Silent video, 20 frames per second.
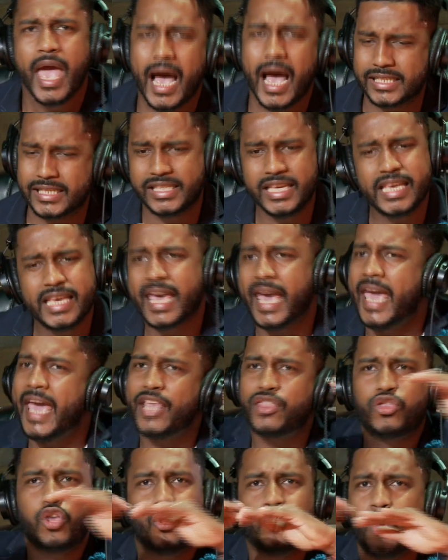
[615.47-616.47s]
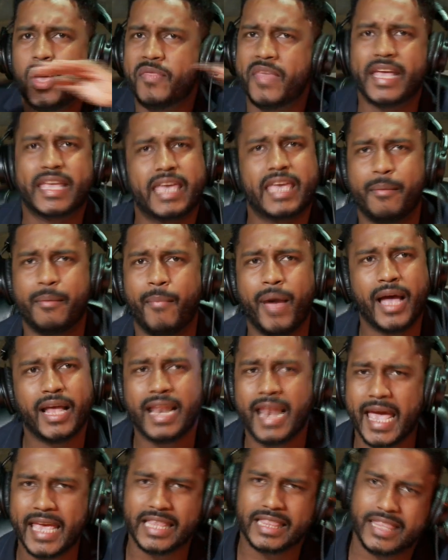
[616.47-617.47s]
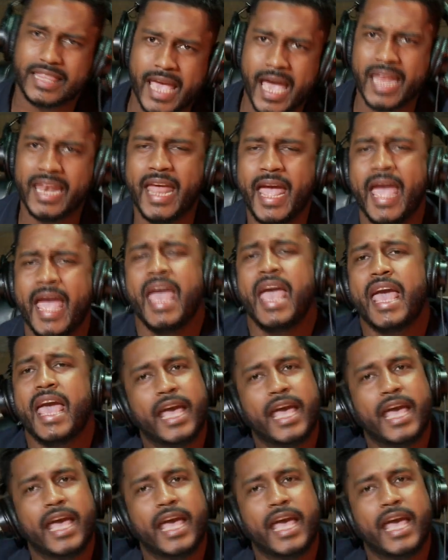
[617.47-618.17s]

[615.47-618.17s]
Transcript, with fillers: Así que esto no es de que más like tiene,